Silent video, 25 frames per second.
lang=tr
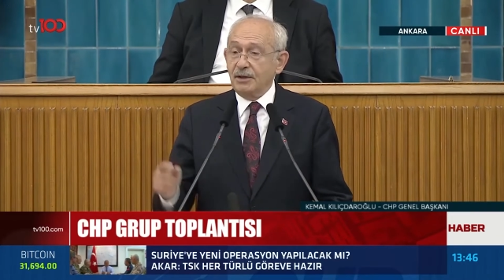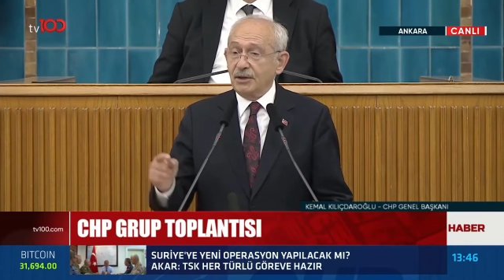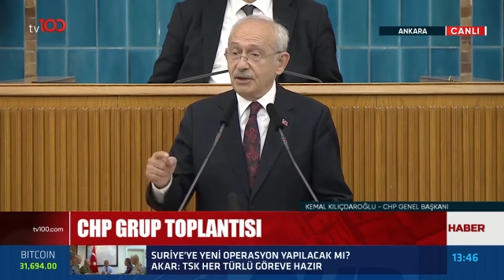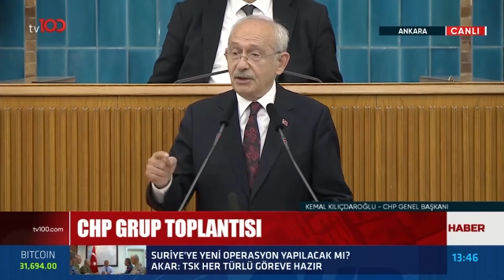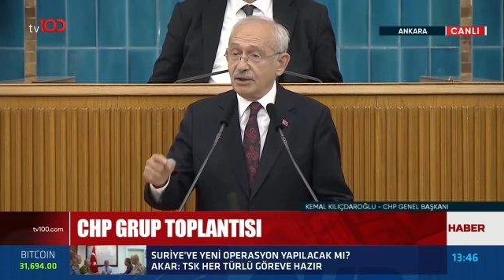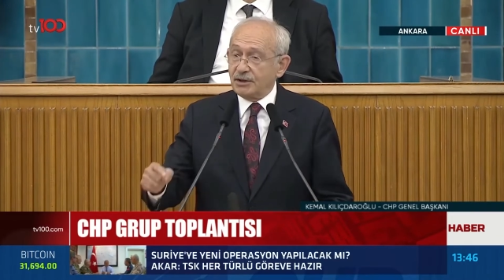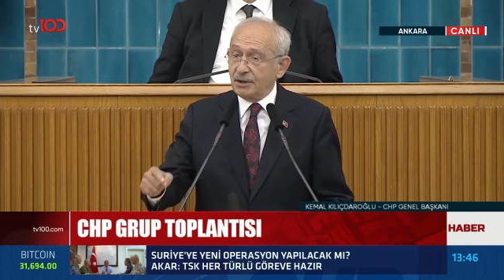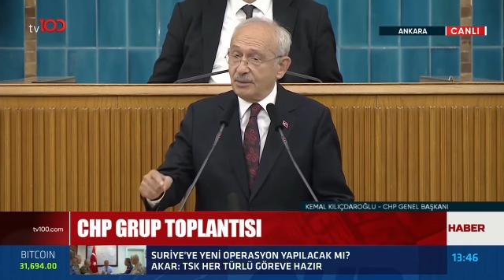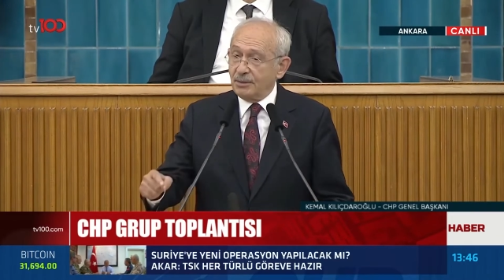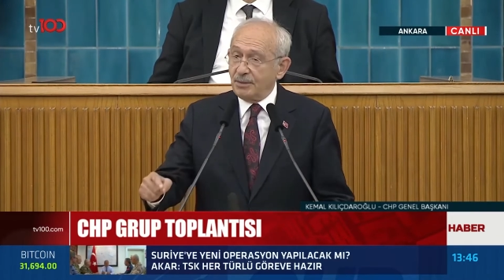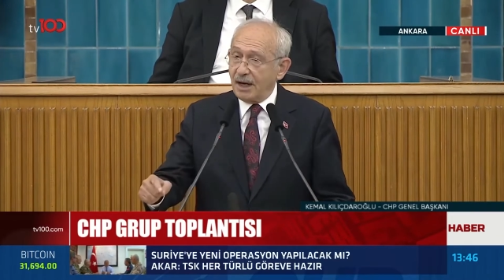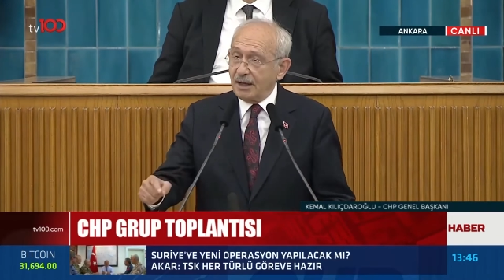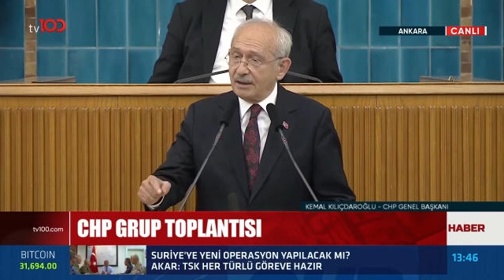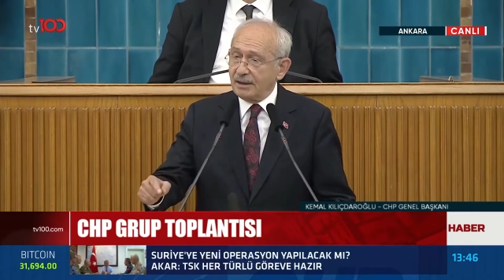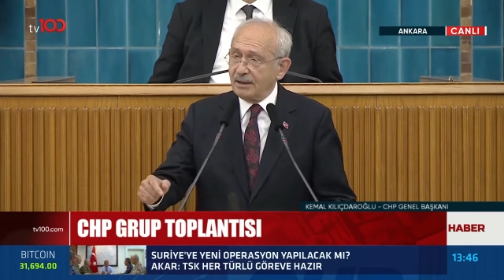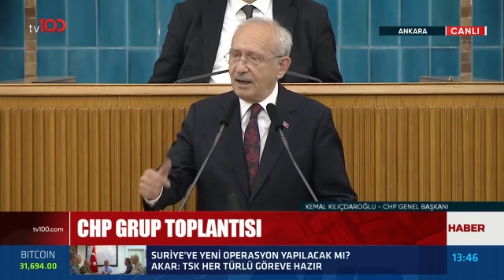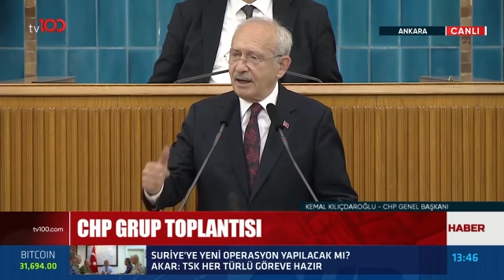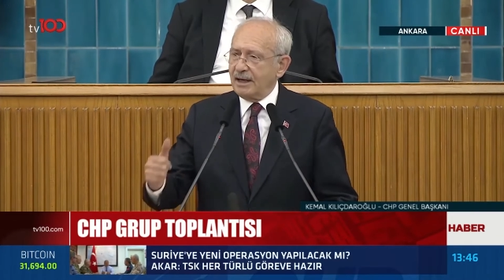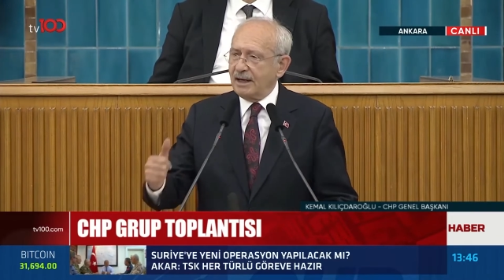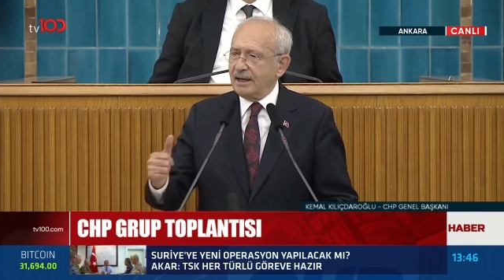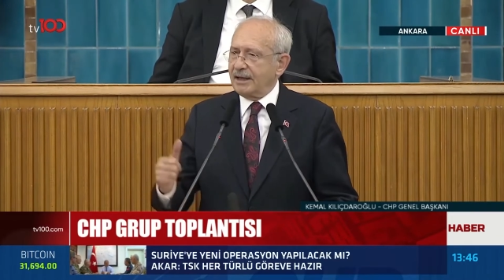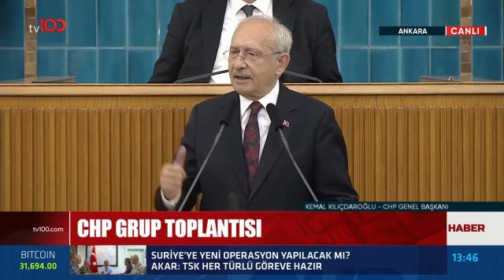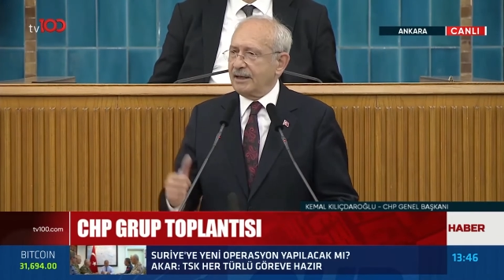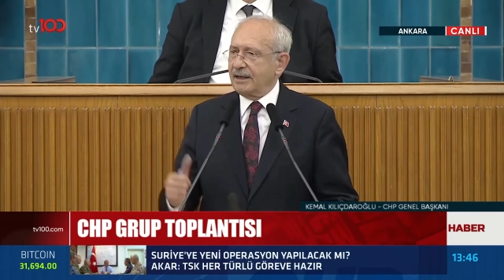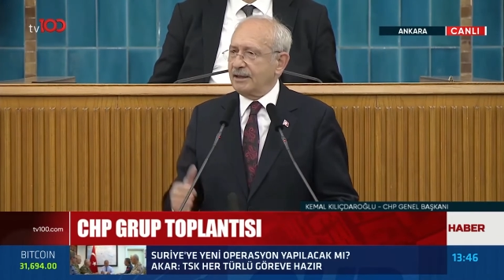İtibarlı
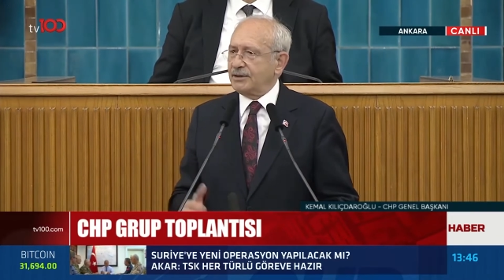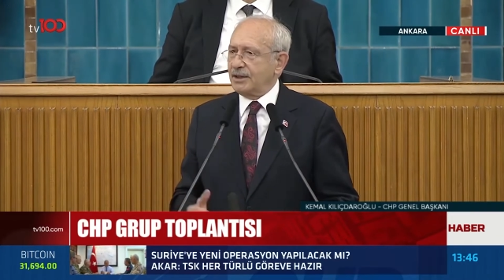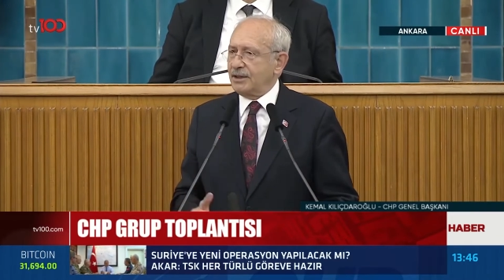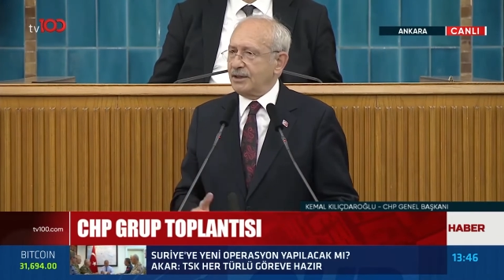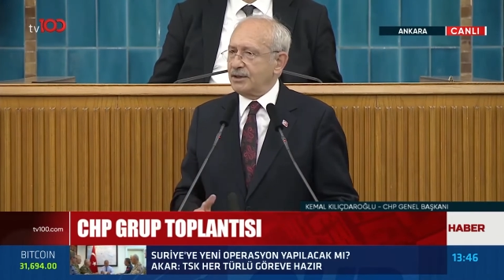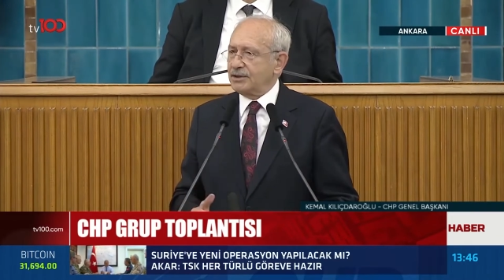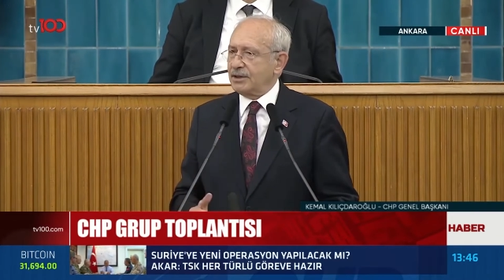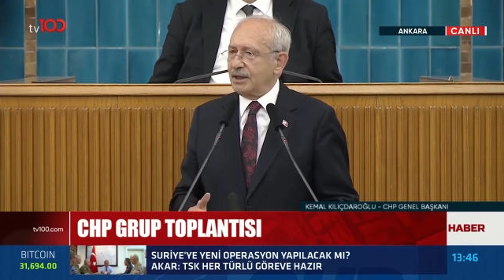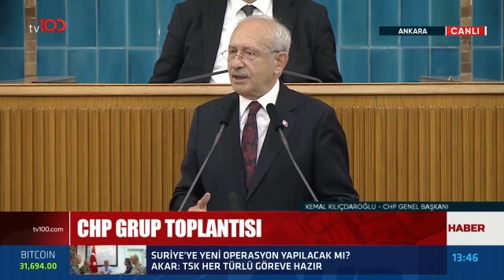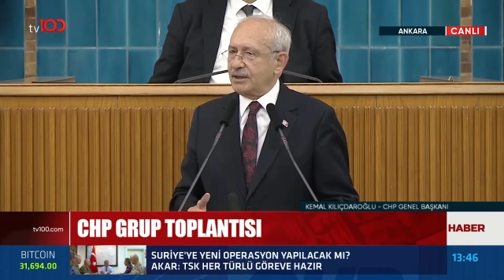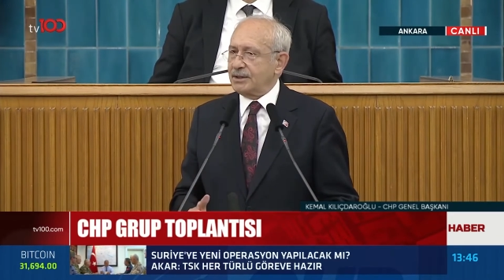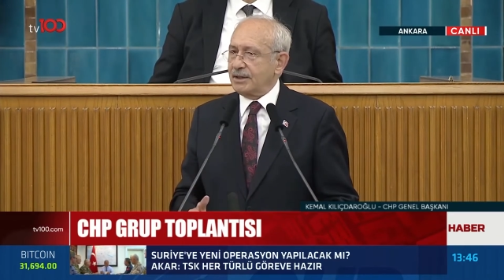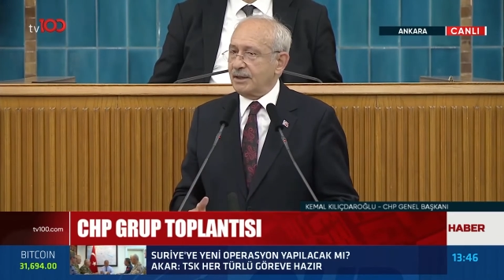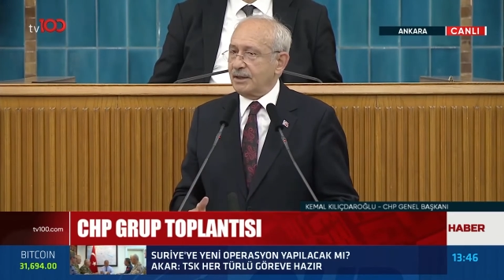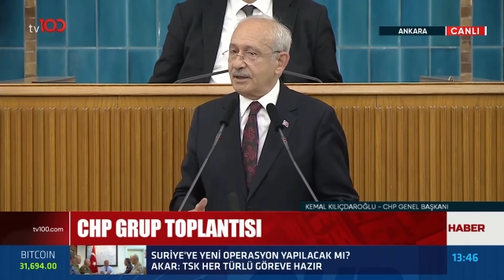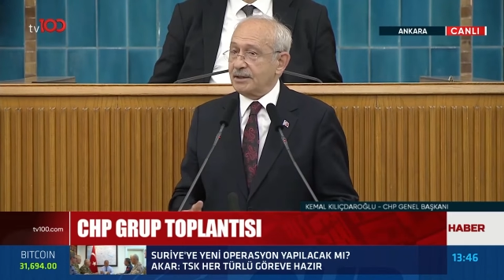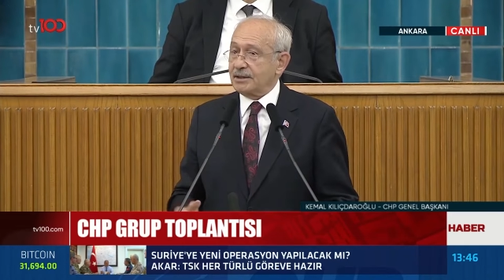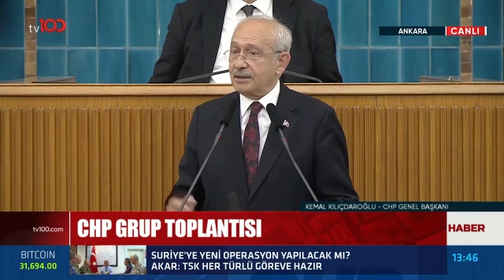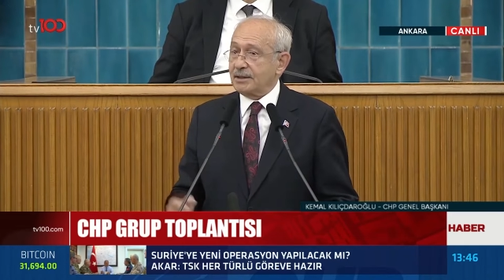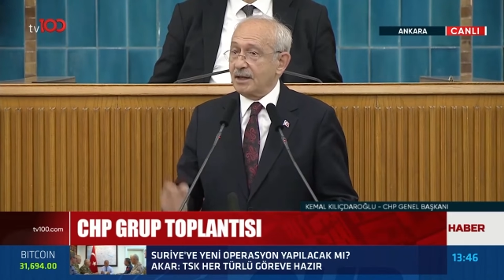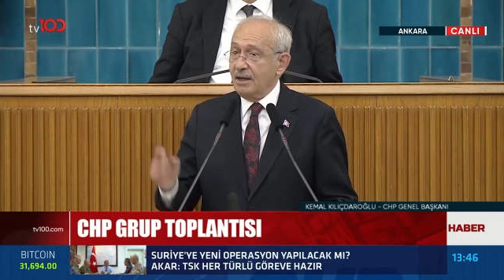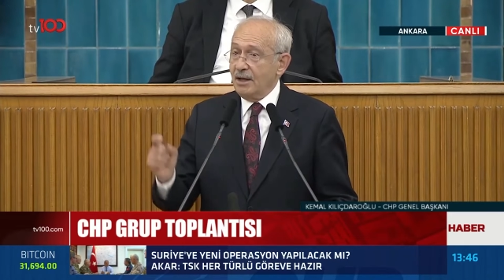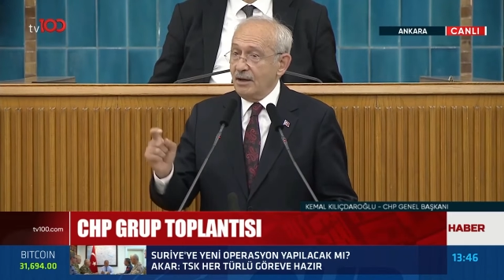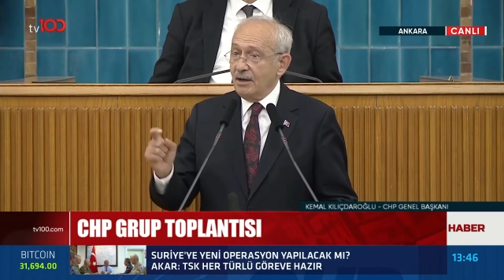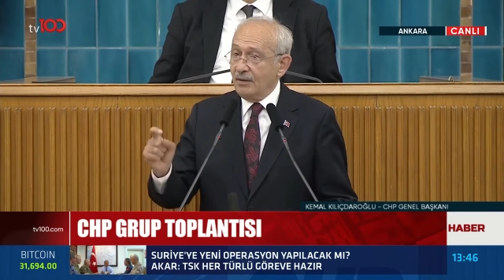hale
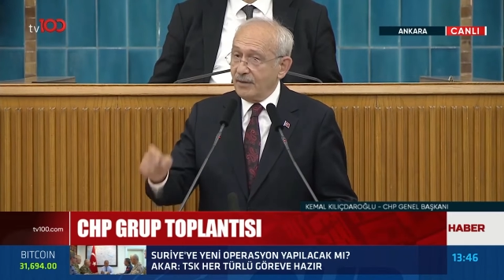getireceksiniz.